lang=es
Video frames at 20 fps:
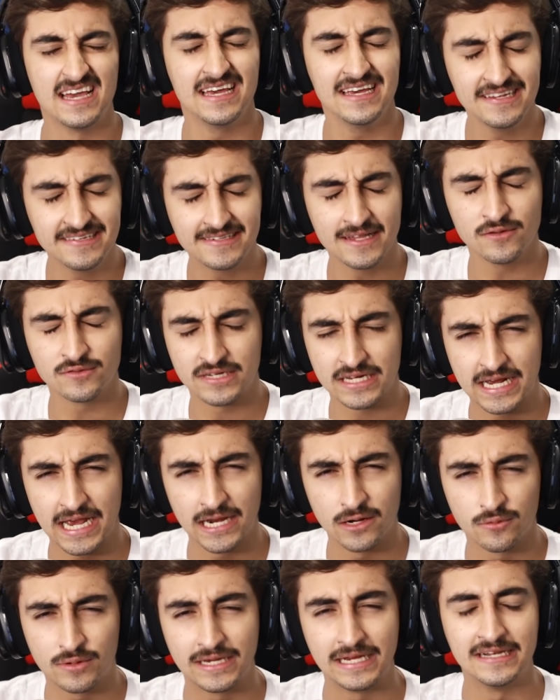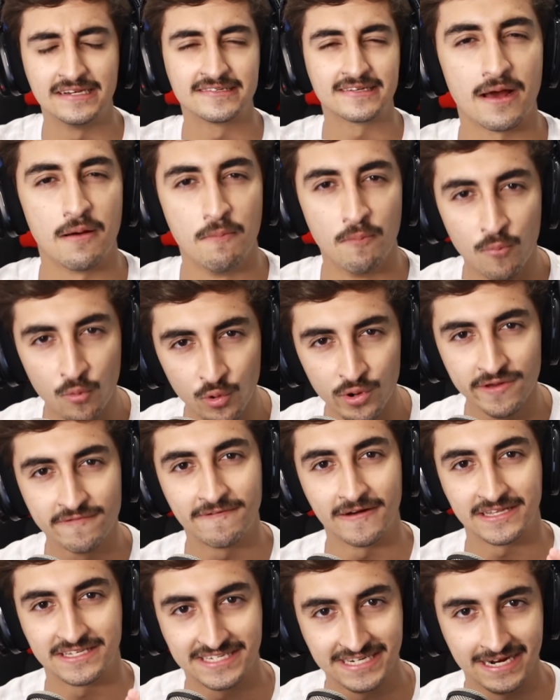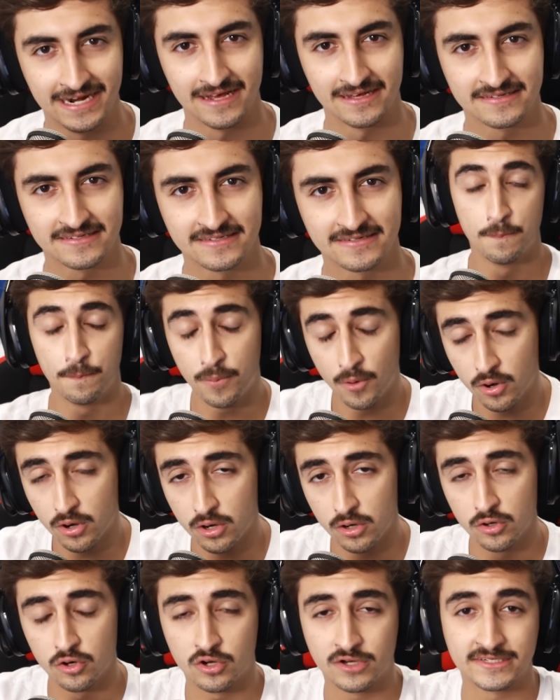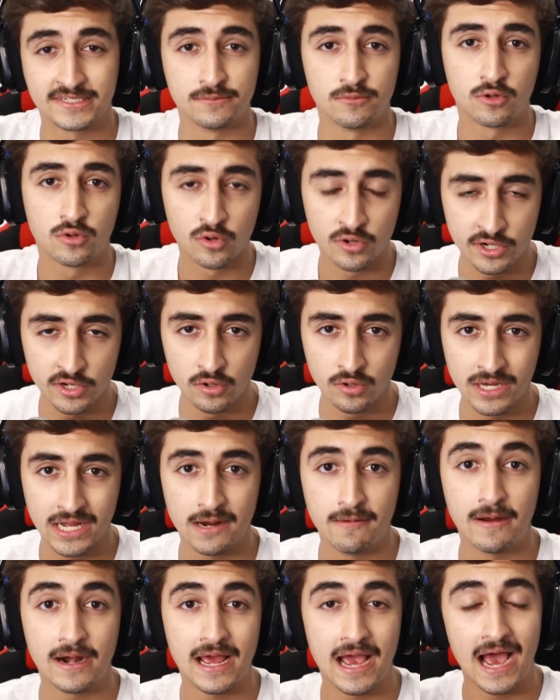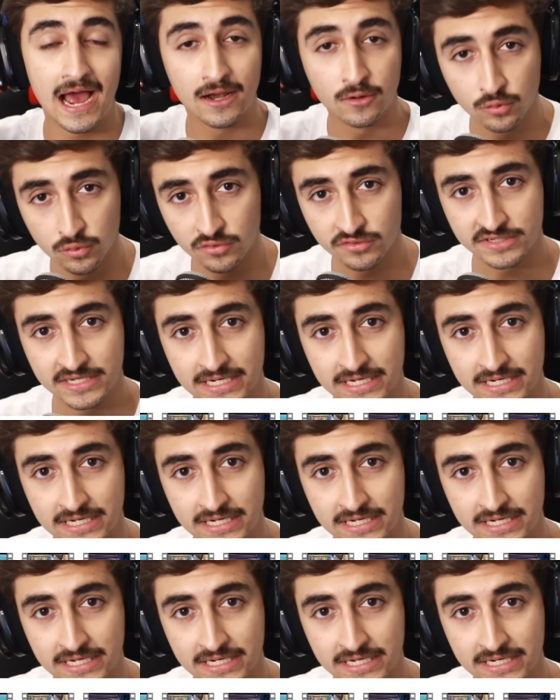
he estado sacando kills muy facheras, por lo que se me ocurrió grabar algunos